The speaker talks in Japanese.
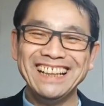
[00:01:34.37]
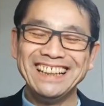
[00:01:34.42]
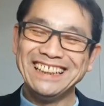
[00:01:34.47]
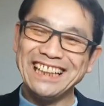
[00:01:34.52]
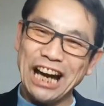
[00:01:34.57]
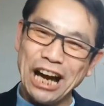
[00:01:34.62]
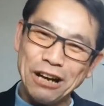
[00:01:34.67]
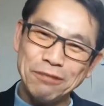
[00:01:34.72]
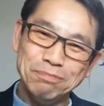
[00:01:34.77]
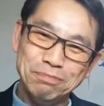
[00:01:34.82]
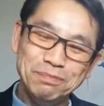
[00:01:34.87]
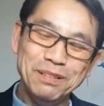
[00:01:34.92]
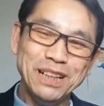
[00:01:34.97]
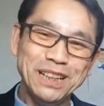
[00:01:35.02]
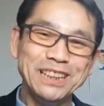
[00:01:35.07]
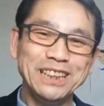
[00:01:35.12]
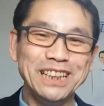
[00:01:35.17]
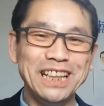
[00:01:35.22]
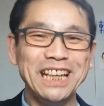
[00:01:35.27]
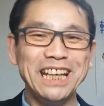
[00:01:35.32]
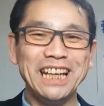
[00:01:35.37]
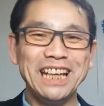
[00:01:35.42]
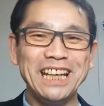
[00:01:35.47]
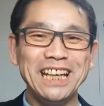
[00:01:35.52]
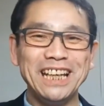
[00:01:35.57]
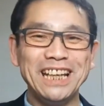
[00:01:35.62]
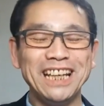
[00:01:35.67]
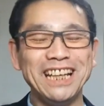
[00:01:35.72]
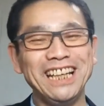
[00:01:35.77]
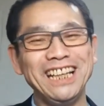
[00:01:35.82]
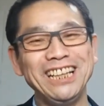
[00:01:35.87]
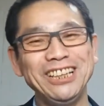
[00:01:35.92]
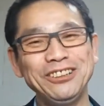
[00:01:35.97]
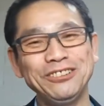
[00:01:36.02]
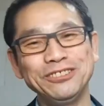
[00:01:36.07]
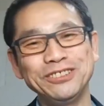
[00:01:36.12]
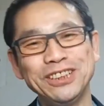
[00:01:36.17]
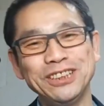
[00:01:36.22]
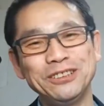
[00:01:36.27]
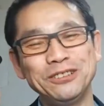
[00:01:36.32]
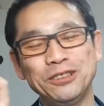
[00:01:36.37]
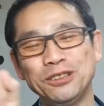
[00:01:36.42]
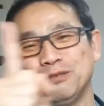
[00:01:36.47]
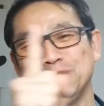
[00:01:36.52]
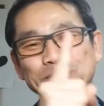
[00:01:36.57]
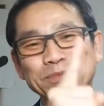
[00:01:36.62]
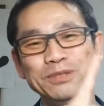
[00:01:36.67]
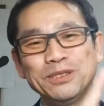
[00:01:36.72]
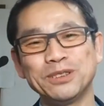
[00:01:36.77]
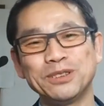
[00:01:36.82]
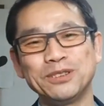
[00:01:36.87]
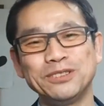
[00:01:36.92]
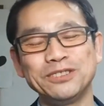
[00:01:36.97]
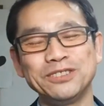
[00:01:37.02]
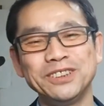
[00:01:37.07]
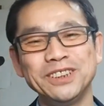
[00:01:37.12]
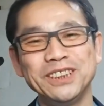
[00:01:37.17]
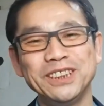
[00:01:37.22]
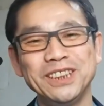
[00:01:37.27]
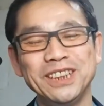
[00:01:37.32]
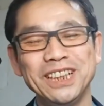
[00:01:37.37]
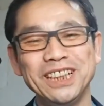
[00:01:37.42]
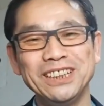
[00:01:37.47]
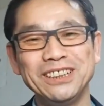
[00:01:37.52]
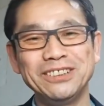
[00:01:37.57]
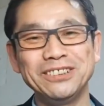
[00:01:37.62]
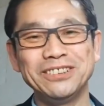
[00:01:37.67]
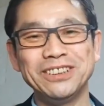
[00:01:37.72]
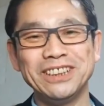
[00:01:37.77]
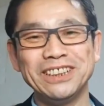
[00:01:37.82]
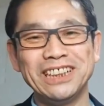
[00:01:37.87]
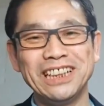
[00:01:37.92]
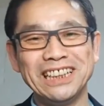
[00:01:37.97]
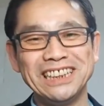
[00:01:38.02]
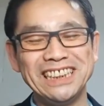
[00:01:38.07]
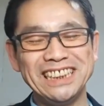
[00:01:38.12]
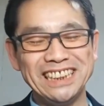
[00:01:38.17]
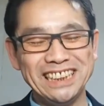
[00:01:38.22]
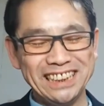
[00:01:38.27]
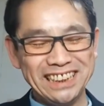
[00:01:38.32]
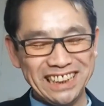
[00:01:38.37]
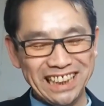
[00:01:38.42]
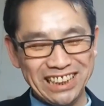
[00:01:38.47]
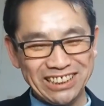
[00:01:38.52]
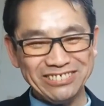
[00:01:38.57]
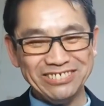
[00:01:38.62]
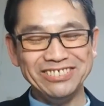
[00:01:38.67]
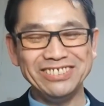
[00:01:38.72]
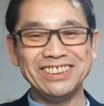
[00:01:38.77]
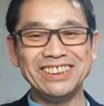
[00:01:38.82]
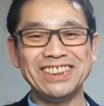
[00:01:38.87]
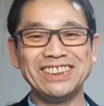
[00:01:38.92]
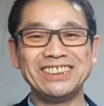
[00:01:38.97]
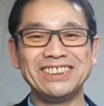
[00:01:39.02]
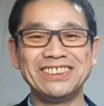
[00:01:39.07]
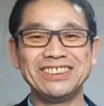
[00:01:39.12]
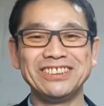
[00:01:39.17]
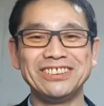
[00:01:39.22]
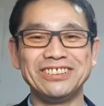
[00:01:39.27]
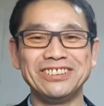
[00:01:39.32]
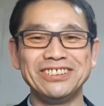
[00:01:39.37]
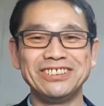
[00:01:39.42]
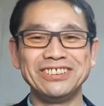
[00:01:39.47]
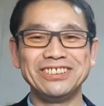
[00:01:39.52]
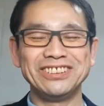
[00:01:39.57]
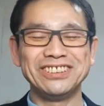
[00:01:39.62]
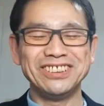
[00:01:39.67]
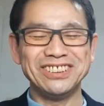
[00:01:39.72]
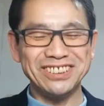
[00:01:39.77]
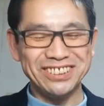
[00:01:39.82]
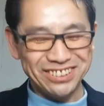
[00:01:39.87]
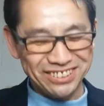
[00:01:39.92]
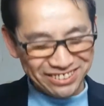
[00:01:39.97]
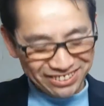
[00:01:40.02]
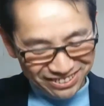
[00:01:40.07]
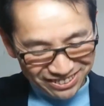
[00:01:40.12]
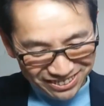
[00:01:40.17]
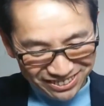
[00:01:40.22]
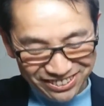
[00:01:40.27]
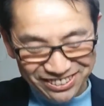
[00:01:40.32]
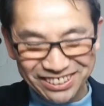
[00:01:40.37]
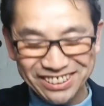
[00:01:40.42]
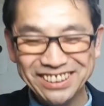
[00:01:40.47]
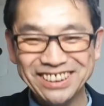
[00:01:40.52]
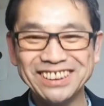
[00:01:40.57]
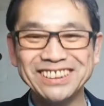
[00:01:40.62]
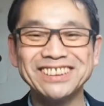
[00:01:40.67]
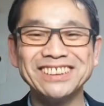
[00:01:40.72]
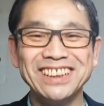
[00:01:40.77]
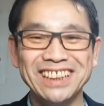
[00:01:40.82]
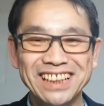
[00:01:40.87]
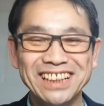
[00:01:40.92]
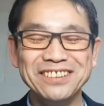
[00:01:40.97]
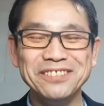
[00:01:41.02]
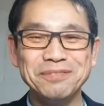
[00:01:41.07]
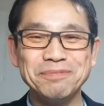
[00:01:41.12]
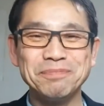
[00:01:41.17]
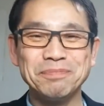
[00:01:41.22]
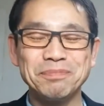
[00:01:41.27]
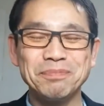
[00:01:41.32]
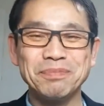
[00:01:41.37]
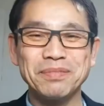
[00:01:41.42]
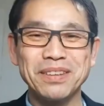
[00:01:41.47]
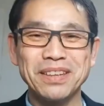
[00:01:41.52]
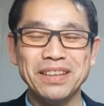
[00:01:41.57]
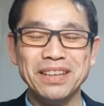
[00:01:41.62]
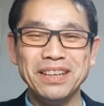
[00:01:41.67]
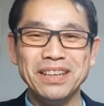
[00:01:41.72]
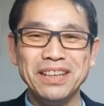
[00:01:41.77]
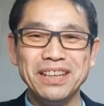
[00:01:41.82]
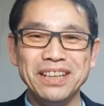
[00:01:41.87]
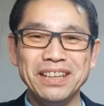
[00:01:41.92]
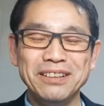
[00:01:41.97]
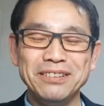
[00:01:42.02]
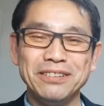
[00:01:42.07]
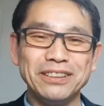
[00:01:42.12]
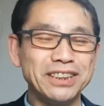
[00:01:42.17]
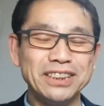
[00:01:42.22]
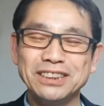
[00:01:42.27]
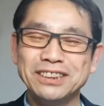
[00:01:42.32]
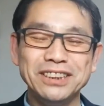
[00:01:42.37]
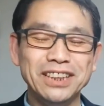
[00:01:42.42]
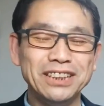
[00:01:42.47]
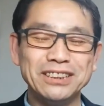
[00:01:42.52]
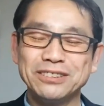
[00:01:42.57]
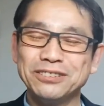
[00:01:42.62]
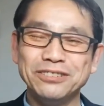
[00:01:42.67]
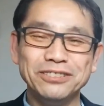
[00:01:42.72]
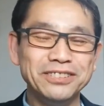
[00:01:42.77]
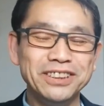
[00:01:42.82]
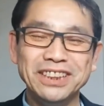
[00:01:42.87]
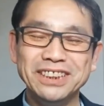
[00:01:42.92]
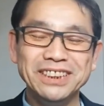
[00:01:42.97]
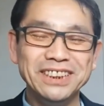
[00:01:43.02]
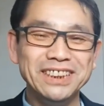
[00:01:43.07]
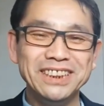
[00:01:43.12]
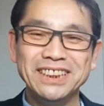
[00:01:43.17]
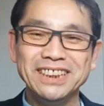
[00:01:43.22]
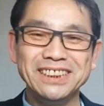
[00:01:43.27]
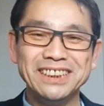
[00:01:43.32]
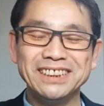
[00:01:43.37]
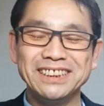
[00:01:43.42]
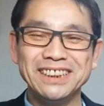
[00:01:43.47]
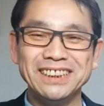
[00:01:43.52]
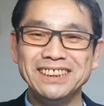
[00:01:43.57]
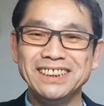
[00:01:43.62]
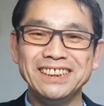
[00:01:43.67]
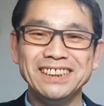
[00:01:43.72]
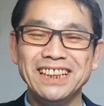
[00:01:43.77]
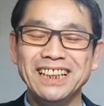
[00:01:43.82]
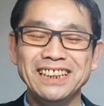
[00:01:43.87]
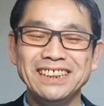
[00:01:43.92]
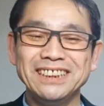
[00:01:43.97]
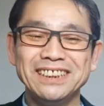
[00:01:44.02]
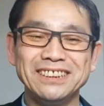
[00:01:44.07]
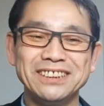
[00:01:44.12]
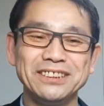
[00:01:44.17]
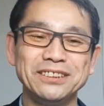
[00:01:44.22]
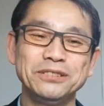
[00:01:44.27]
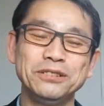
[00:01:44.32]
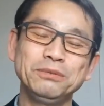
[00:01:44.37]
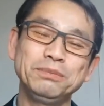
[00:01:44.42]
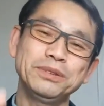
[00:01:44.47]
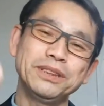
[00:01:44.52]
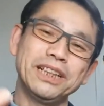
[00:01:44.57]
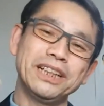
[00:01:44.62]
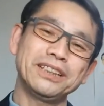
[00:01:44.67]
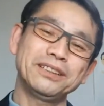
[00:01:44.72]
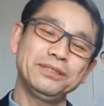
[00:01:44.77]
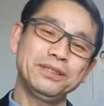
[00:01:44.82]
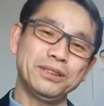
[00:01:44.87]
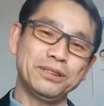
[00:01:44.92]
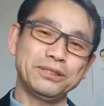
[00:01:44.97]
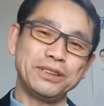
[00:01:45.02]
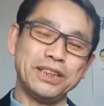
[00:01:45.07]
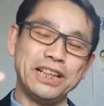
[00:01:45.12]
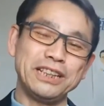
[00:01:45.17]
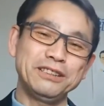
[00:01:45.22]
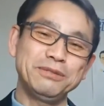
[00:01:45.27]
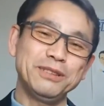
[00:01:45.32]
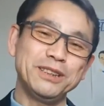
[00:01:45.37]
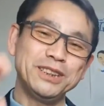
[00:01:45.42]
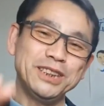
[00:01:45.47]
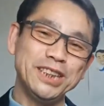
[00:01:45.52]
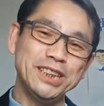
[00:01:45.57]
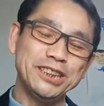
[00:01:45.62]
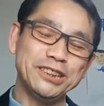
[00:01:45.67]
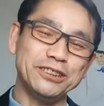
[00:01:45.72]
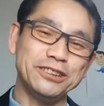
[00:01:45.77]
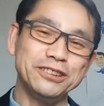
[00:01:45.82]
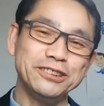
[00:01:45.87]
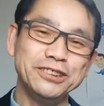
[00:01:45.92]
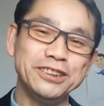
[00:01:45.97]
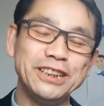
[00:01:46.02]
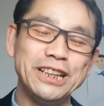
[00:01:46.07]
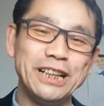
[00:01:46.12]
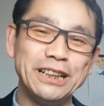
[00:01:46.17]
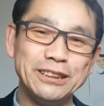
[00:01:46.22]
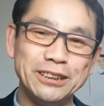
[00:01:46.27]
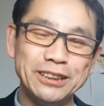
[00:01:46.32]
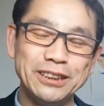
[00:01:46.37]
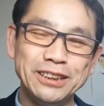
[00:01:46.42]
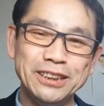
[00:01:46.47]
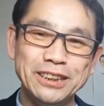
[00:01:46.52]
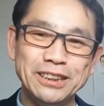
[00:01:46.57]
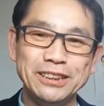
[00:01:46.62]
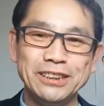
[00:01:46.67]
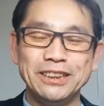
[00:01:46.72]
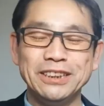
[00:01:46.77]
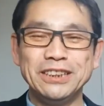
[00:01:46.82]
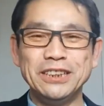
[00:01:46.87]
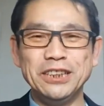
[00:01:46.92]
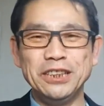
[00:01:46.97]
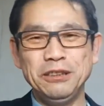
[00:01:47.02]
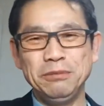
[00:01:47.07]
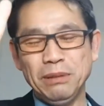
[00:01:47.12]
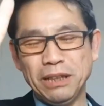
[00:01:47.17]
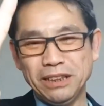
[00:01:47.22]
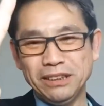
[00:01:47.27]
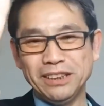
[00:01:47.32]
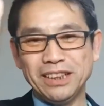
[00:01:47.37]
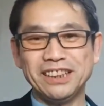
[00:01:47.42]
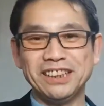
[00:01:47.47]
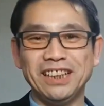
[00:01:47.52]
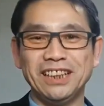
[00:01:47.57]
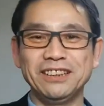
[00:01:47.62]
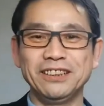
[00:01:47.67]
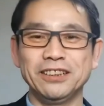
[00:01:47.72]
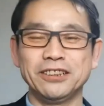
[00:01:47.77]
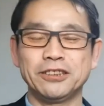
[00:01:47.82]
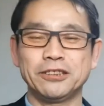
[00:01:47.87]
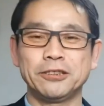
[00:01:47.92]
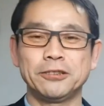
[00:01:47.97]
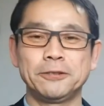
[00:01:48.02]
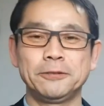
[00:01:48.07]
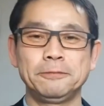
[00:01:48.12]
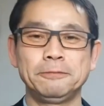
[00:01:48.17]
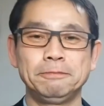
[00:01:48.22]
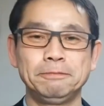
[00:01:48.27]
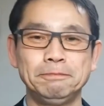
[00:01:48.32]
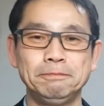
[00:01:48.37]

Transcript: やっぱりね、営業でトップを取る人間っていうのはね、違うんですよ。すごいんですね。私ね、そんな人間じゃ全然ないんです。トップなんか取ったことありませんよ。2番だったんです。